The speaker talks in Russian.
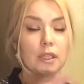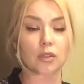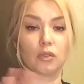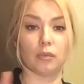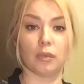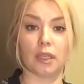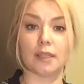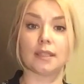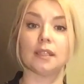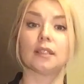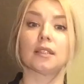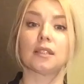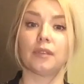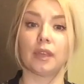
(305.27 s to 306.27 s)
особенно если
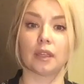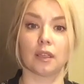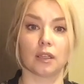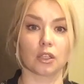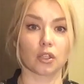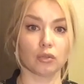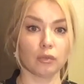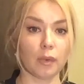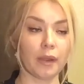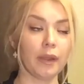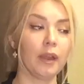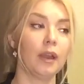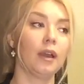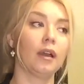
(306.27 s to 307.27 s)
это светлая шуба,